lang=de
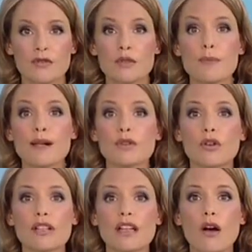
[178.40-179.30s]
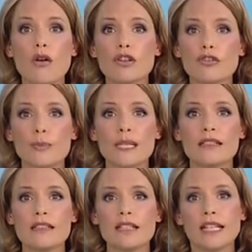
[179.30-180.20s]
Fußball wurde heute auch
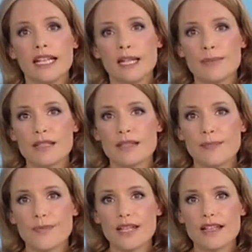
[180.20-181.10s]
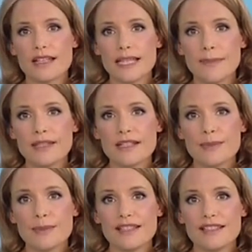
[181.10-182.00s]
gespielt. Hier die Ergebnisse der
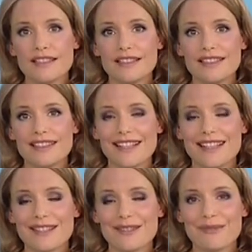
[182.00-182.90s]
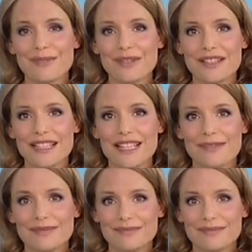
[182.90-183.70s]
Samstagspartien in der ersten Bundesliga.